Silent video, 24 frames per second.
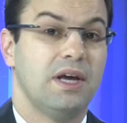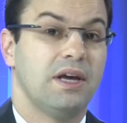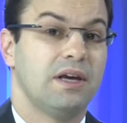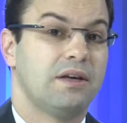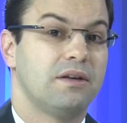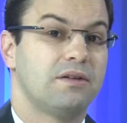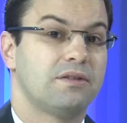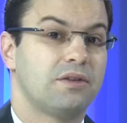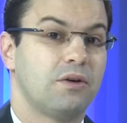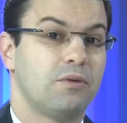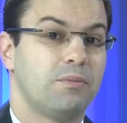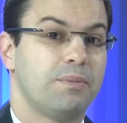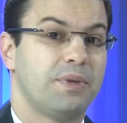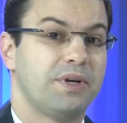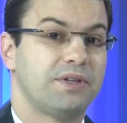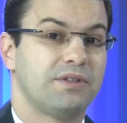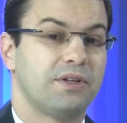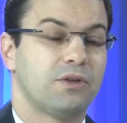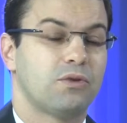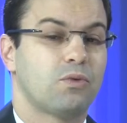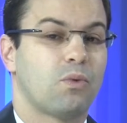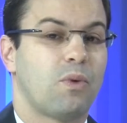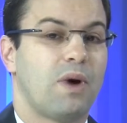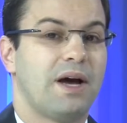que são
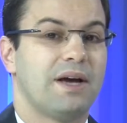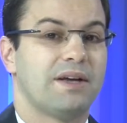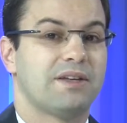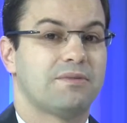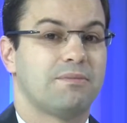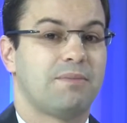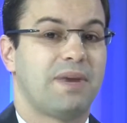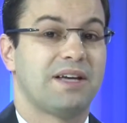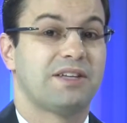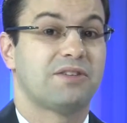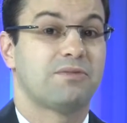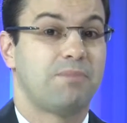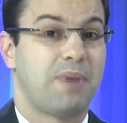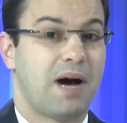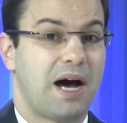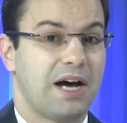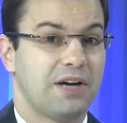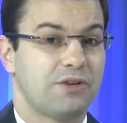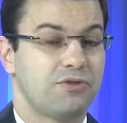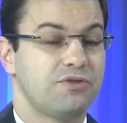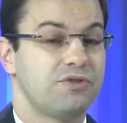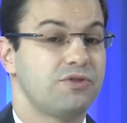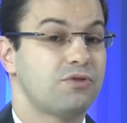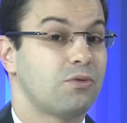percentuais mais
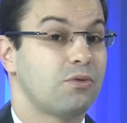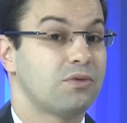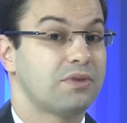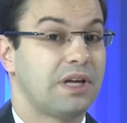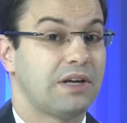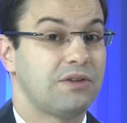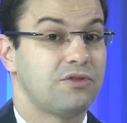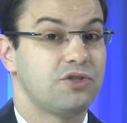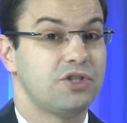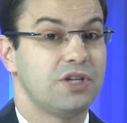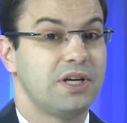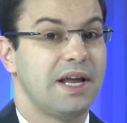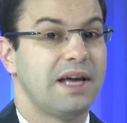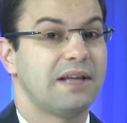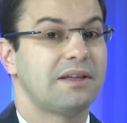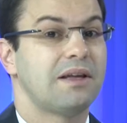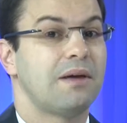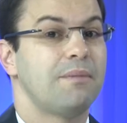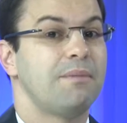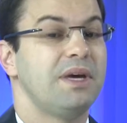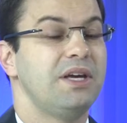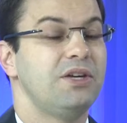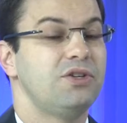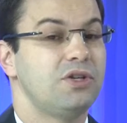baixos descontados
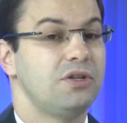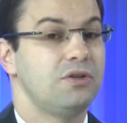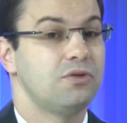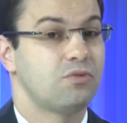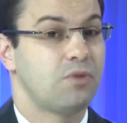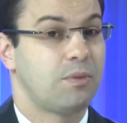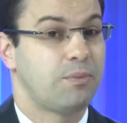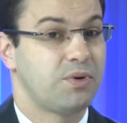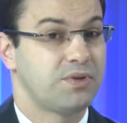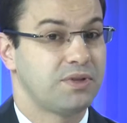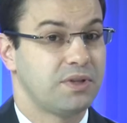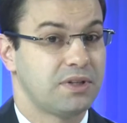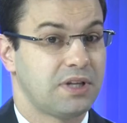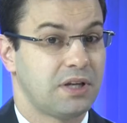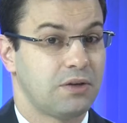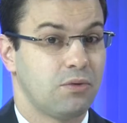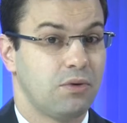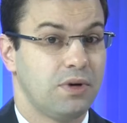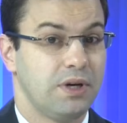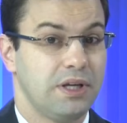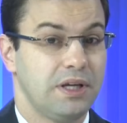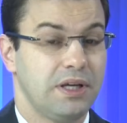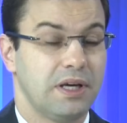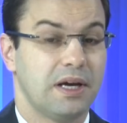diretamente em sua
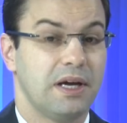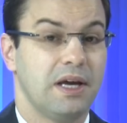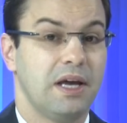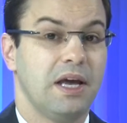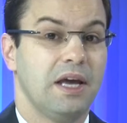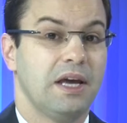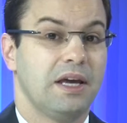aposentadoria.